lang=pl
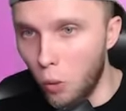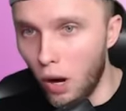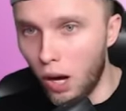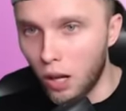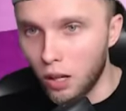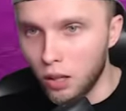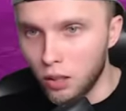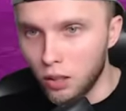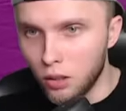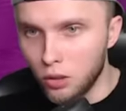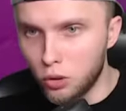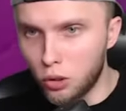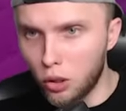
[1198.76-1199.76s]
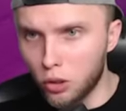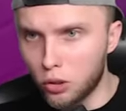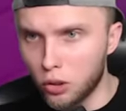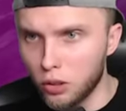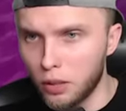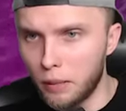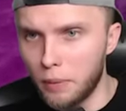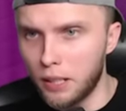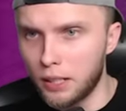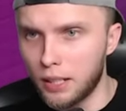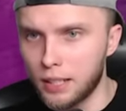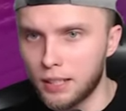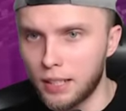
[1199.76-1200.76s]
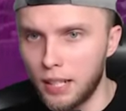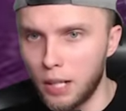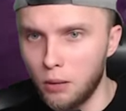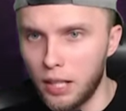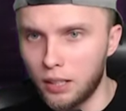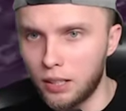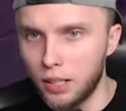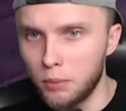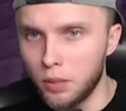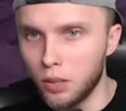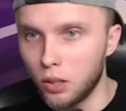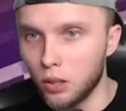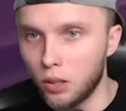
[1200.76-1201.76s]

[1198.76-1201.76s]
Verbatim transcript: Ła! Co to? Ja będę teraz skakał nad tym?